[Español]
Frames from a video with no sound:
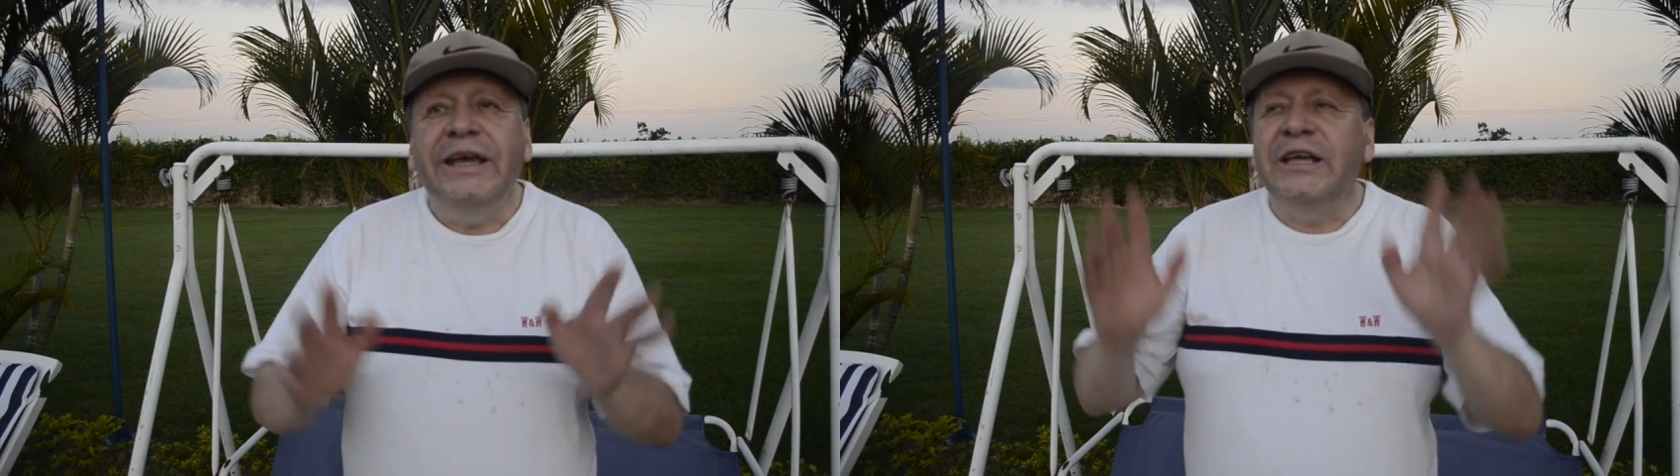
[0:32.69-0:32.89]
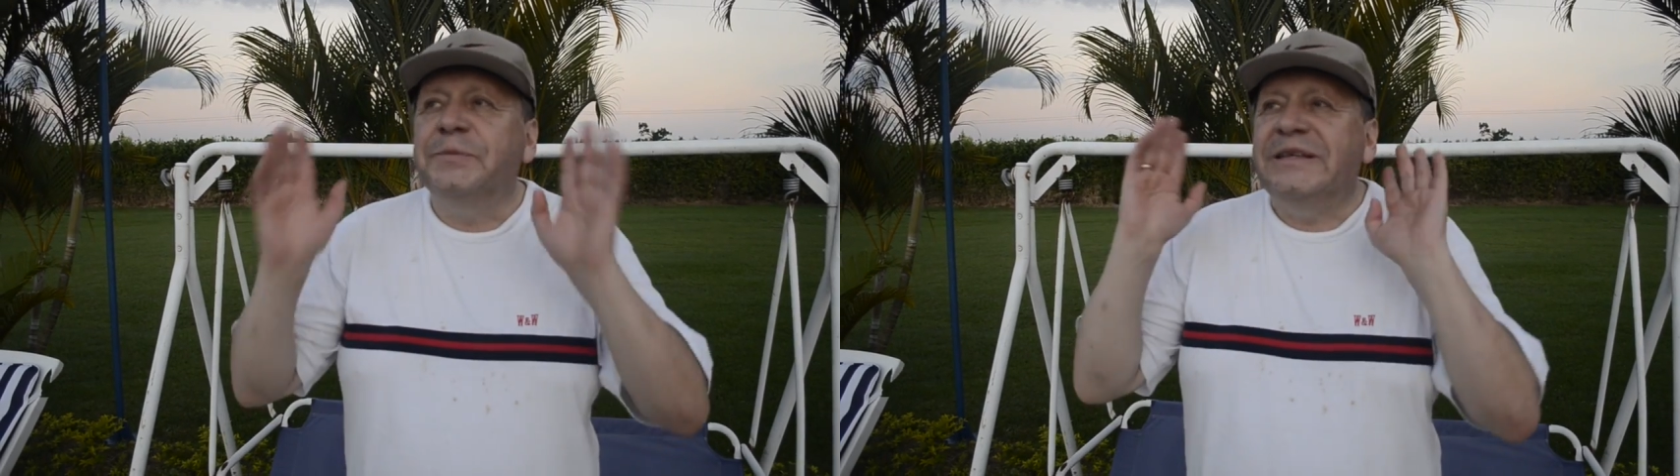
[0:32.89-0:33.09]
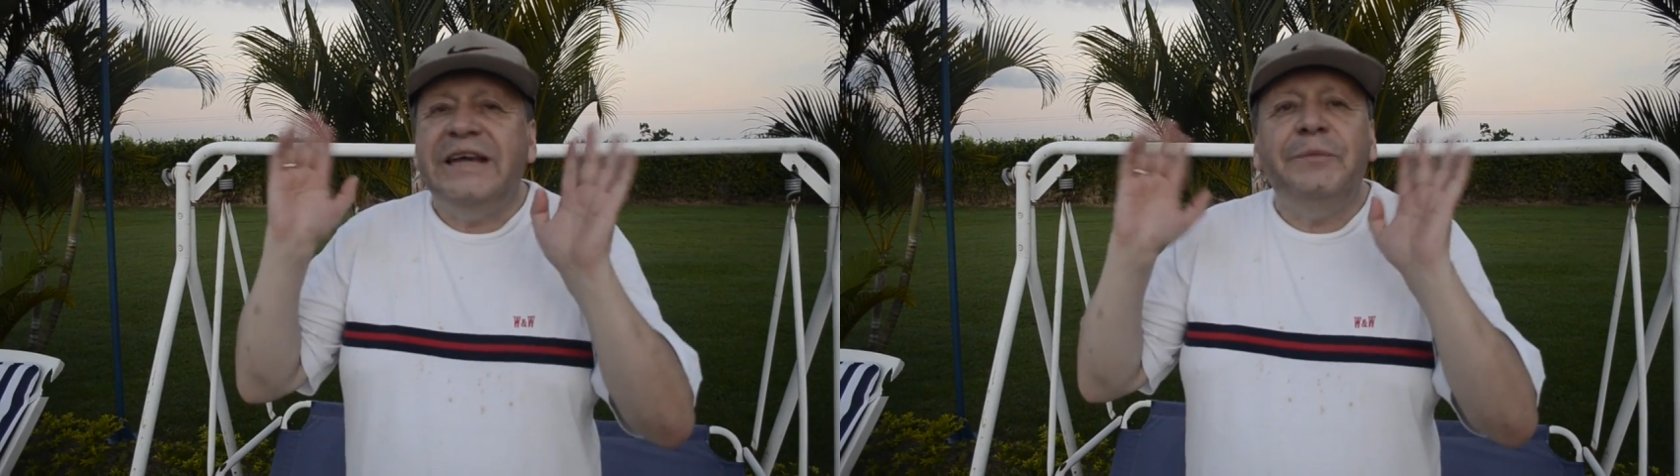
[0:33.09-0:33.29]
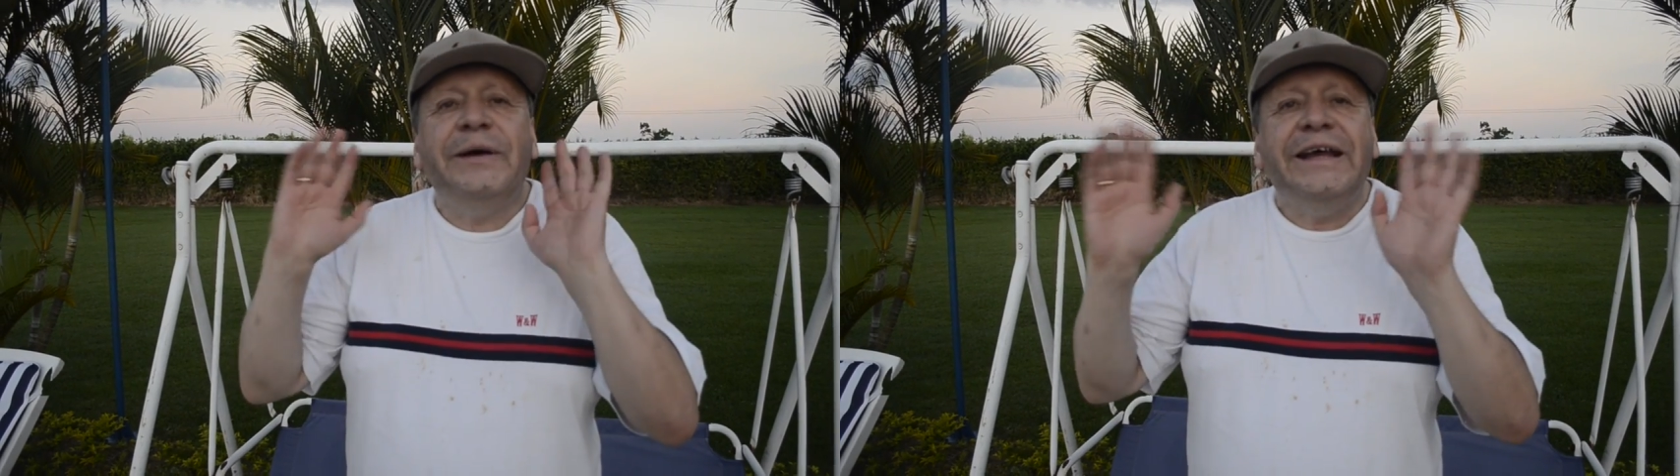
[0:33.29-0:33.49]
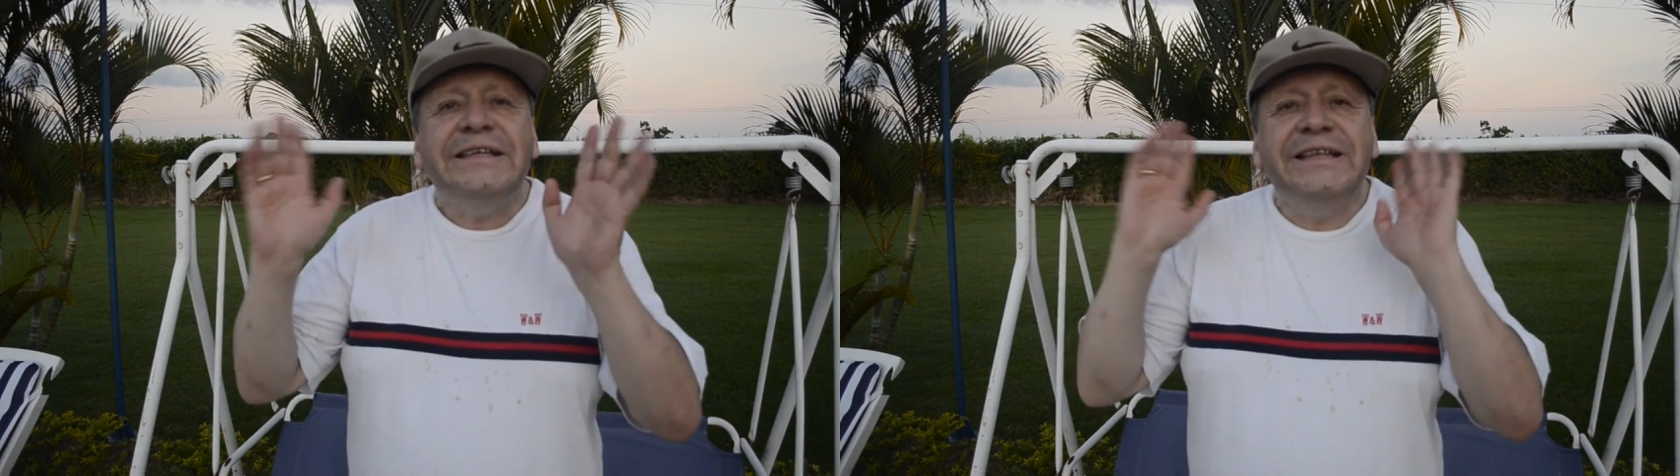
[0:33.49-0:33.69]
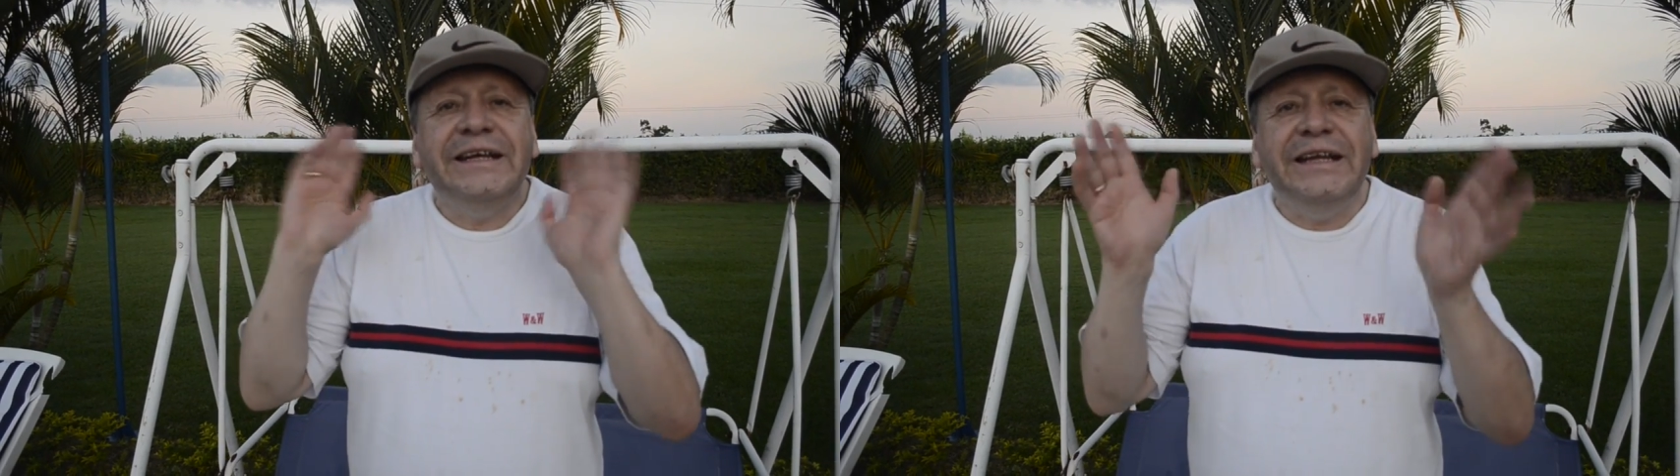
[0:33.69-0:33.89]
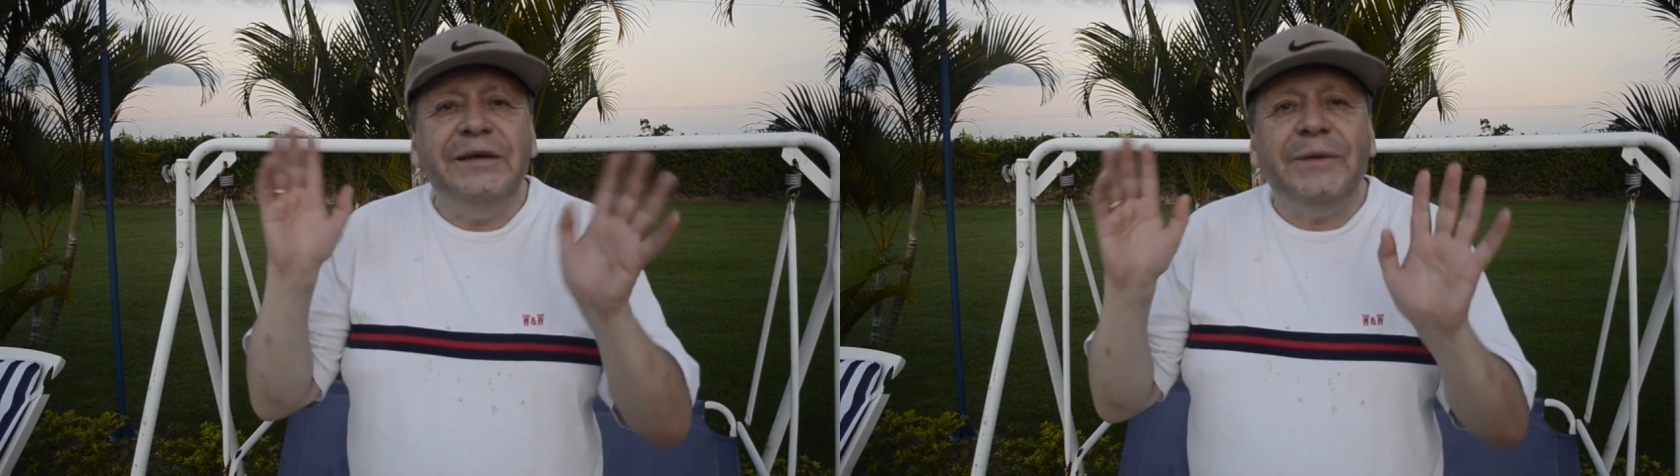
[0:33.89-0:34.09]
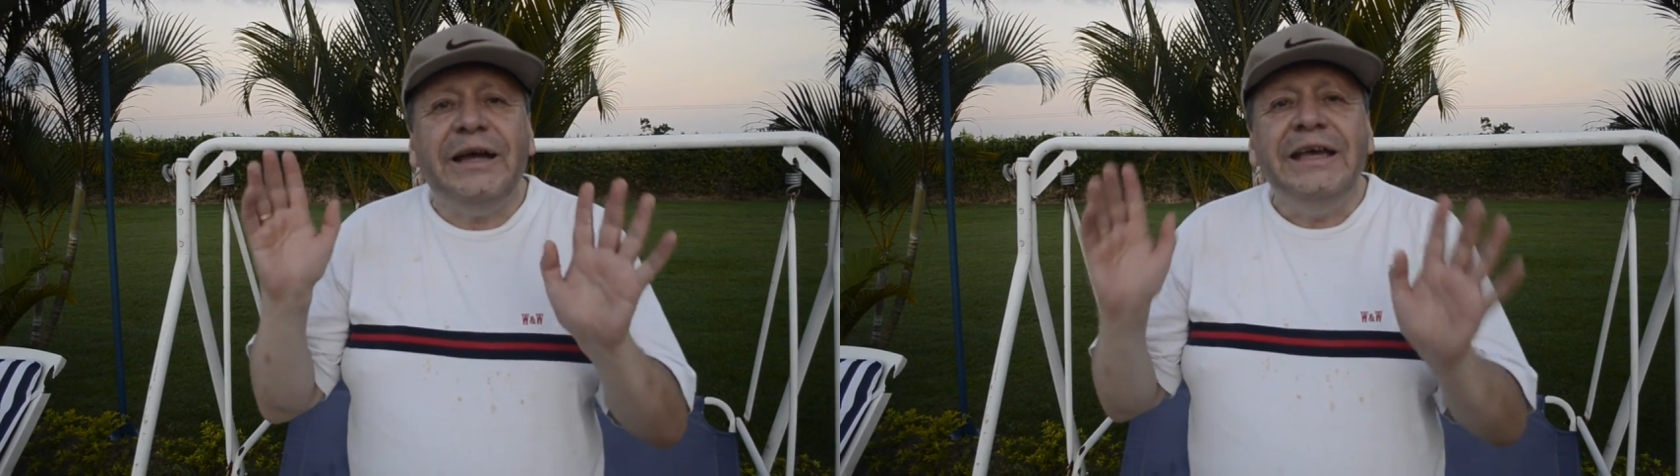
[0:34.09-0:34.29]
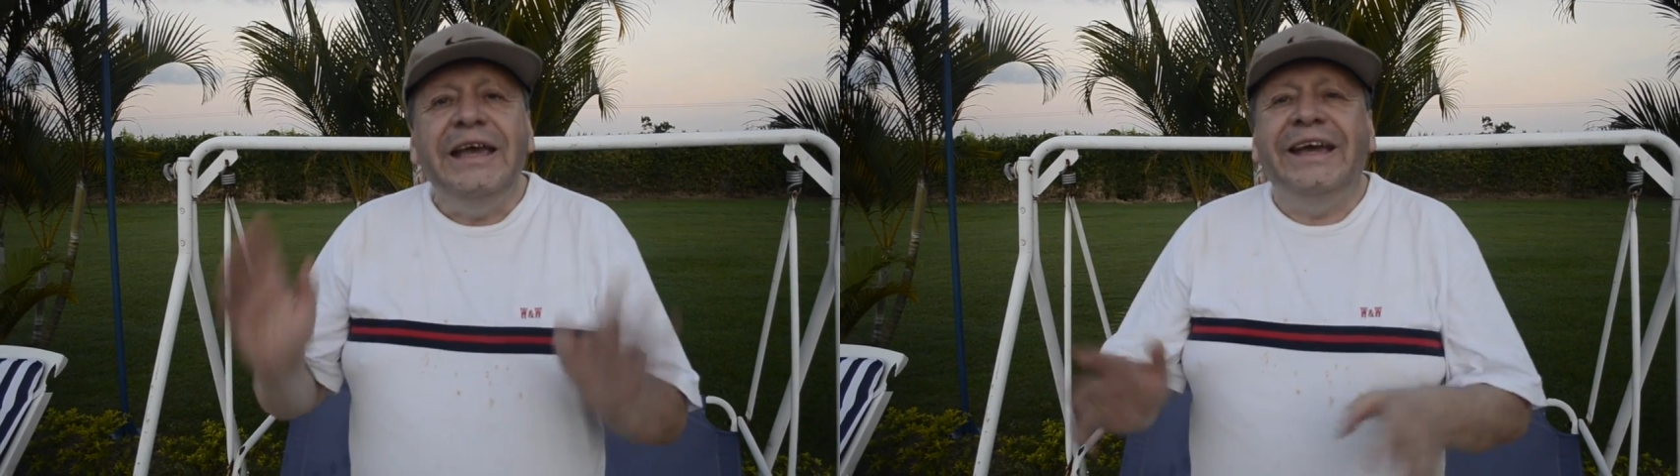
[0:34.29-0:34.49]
especial para este clima